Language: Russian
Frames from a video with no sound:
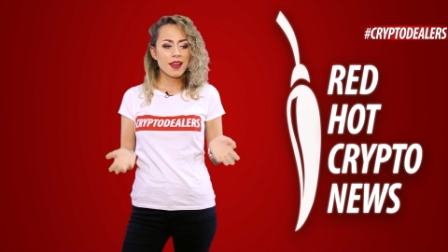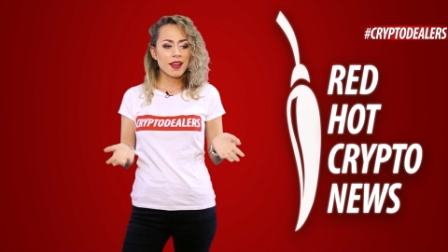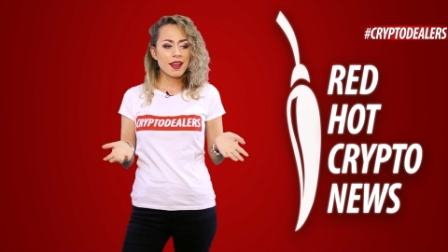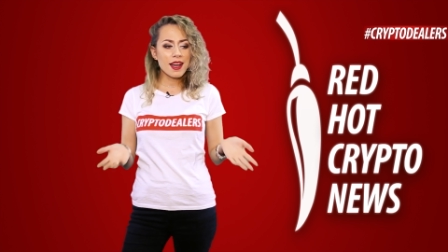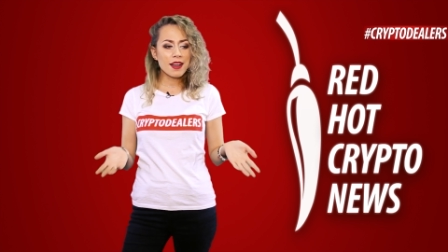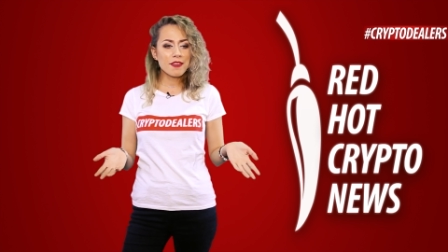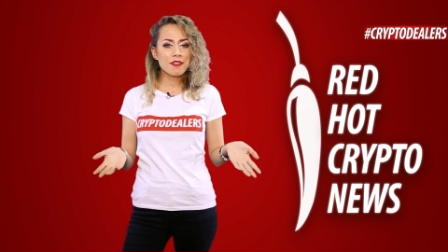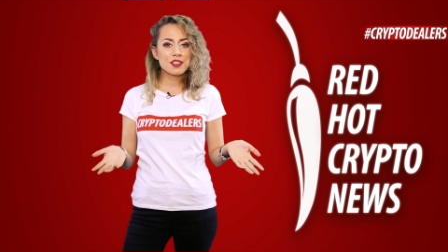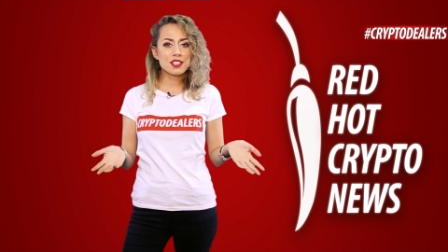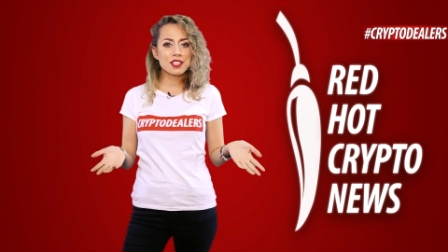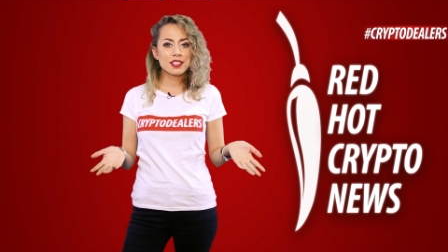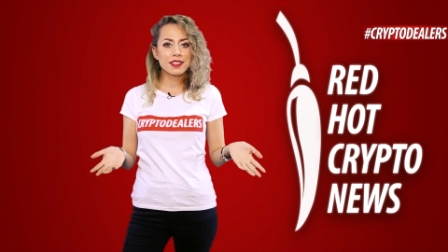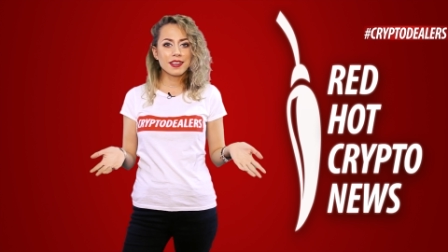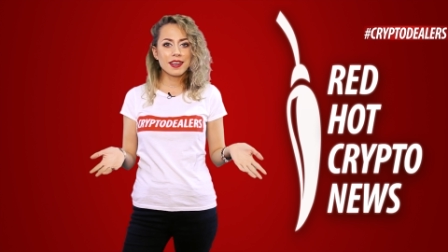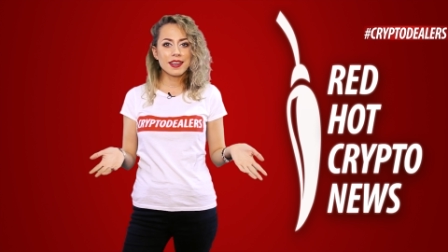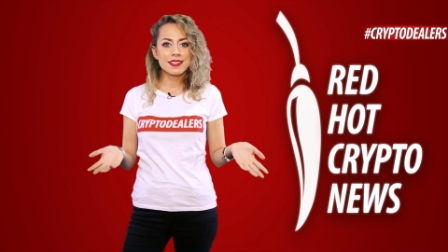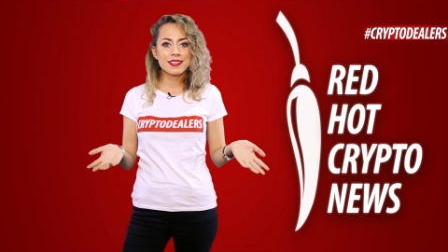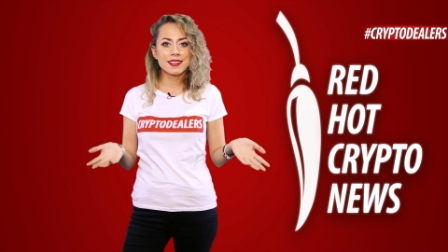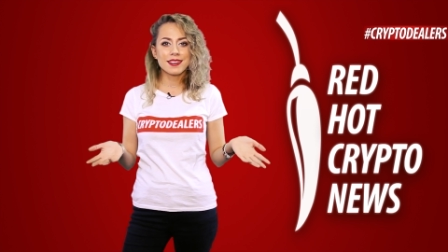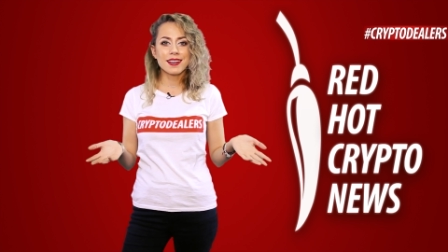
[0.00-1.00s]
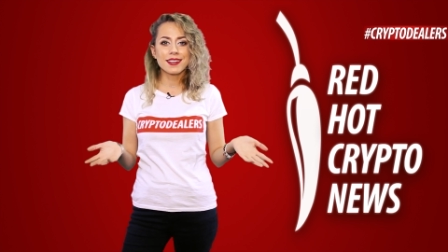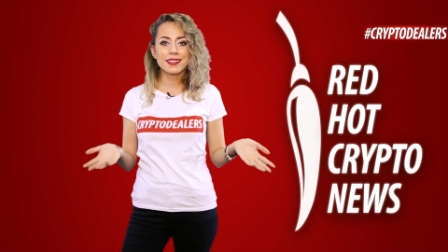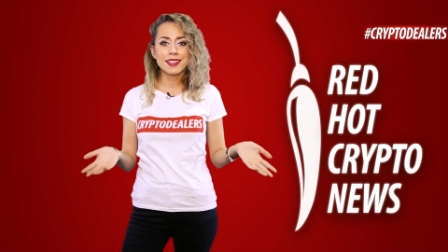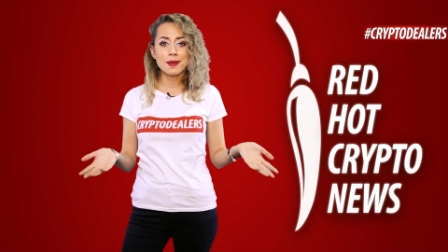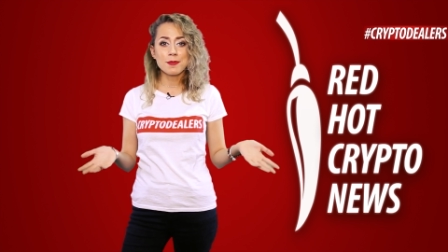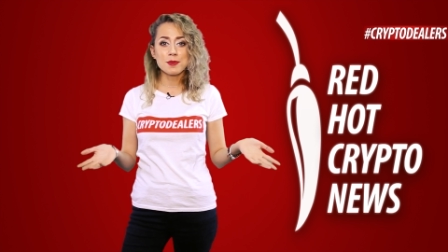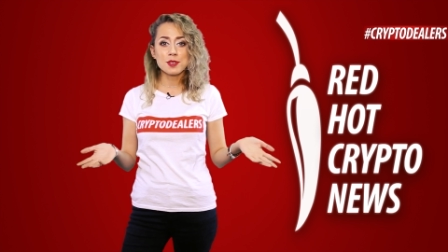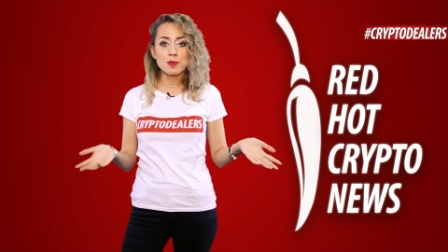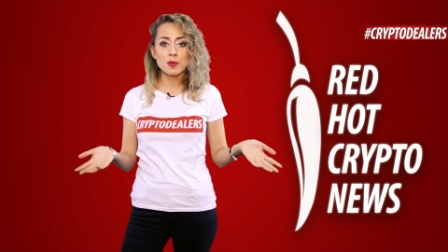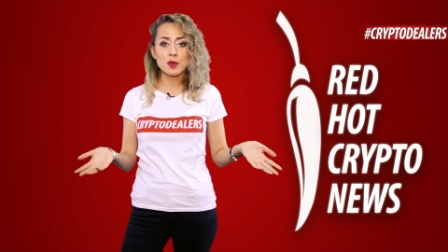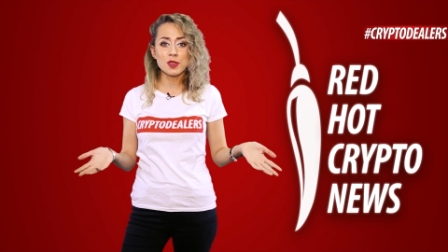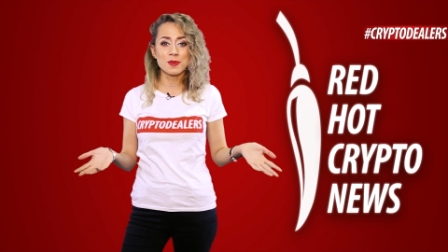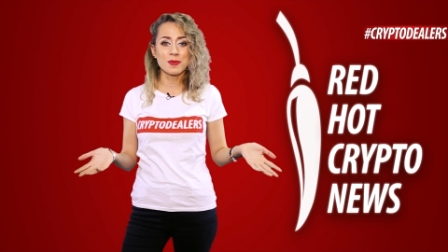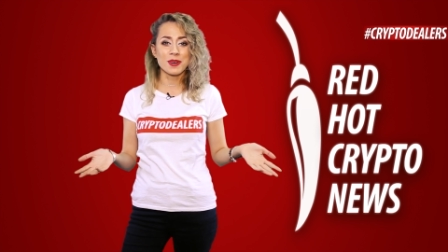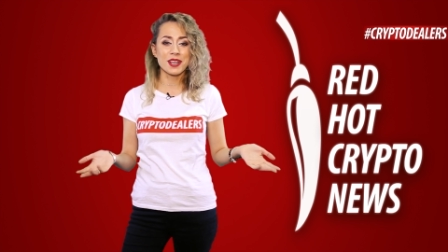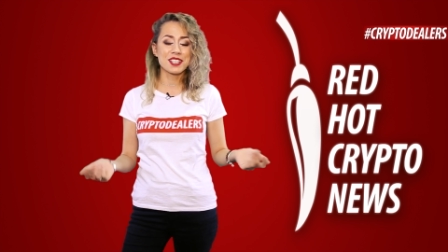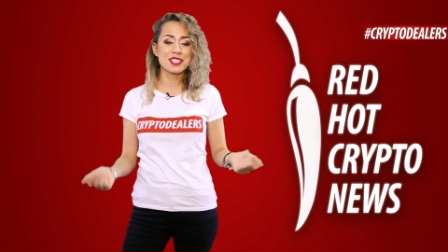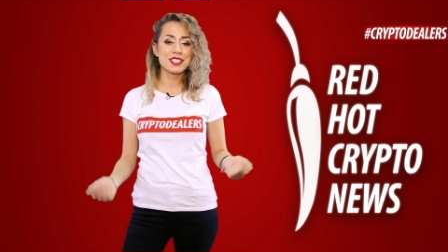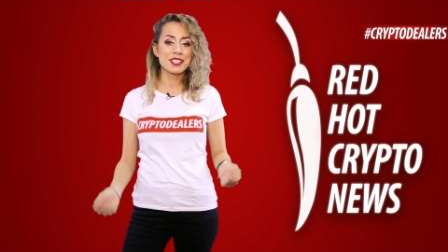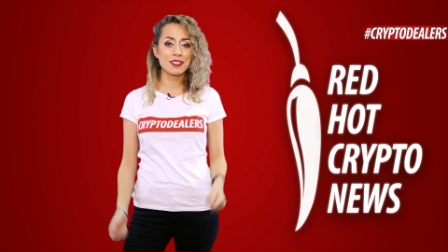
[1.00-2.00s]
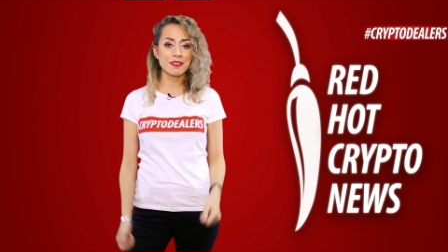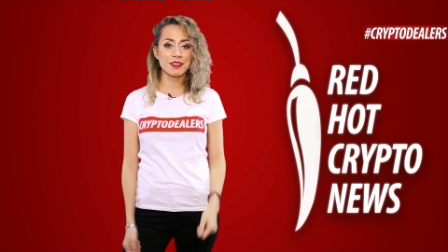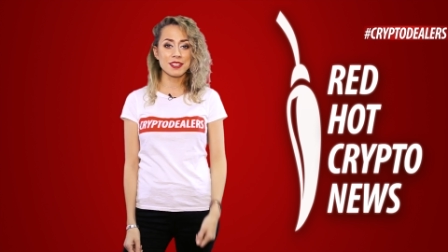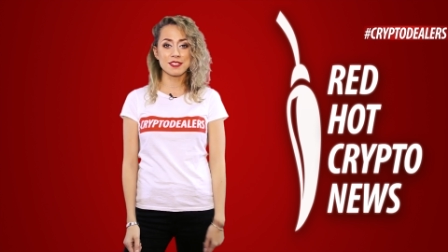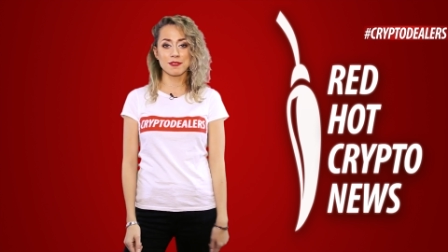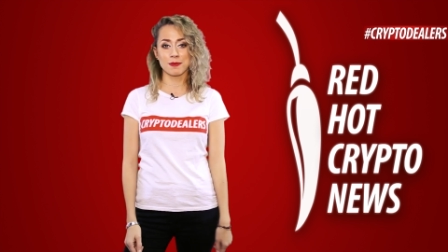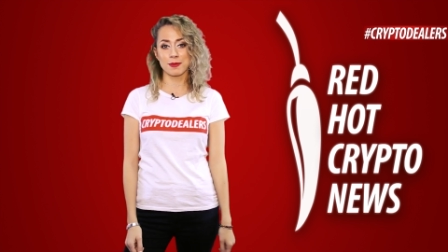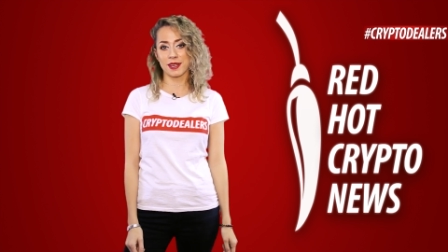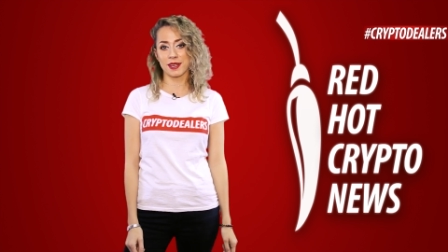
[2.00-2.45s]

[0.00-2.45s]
Как вы считаете, когда мы сможем рассчитываться в